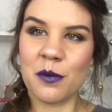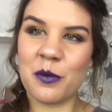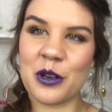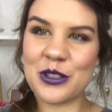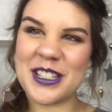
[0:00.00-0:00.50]

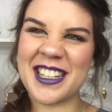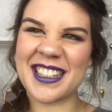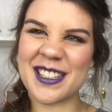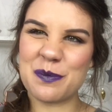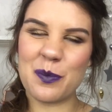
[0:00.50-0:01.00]
Bueno,
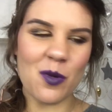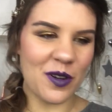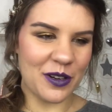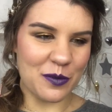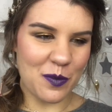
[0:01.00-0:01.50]
chicas,
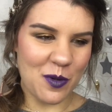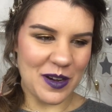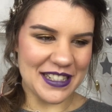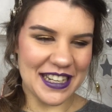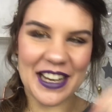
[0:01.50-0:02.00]
bueno,
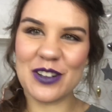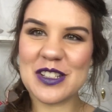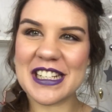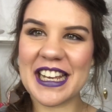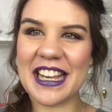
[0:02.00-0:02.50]
pues he
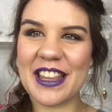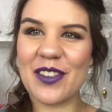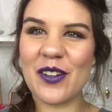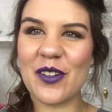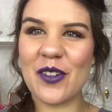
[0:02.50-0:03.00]

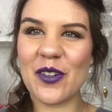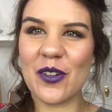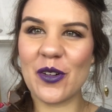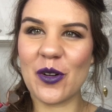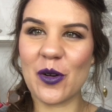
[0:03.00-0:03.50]

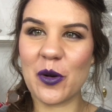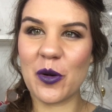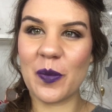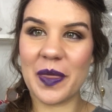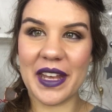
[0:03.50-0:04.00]

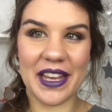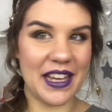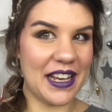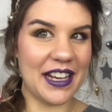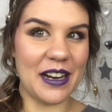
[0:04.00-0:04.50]
conseguido
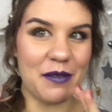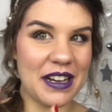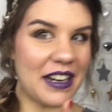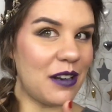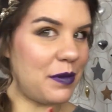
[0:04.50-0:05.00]
eh,
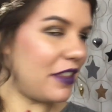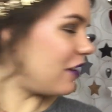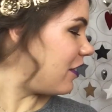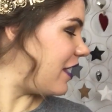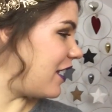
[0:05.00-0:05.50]
grabar el
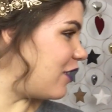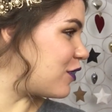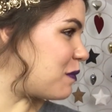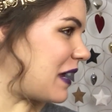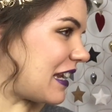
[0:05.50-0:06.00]
vídeo de
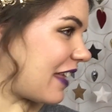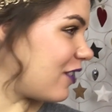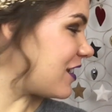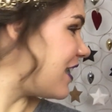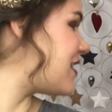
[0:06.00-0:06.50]
los
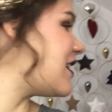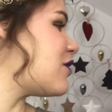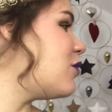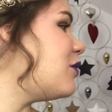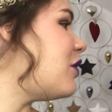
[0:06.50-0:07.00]
peinados. Este
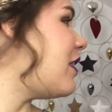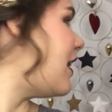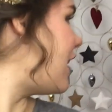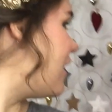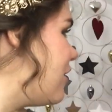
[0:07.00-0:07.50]
es uno
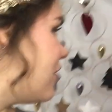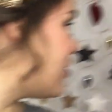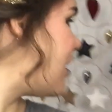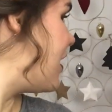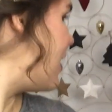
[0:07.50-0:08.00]
de
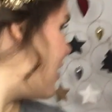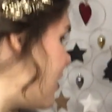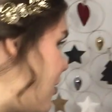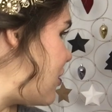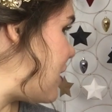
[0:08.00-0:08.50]
ellos.
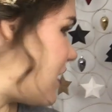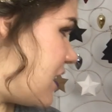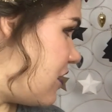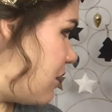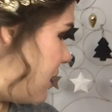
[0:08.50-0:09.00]
No sé
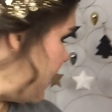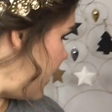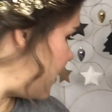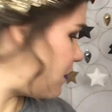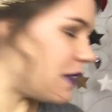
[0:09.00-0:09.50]
si lo
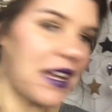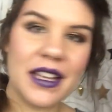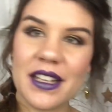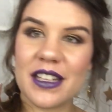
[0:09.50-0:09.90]
veréis bien.